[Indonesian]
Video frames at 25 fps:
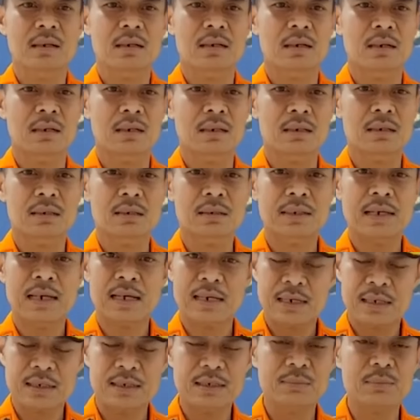uh, di
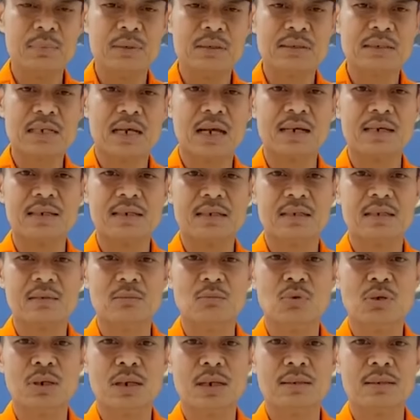hari ini bisa kita
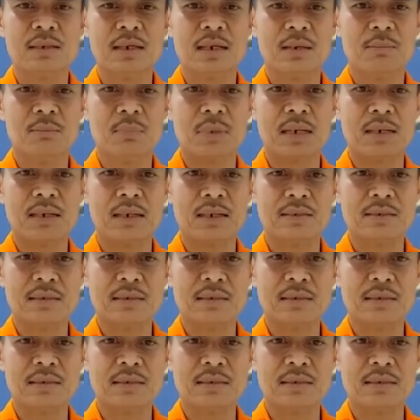temukan dalam keadaan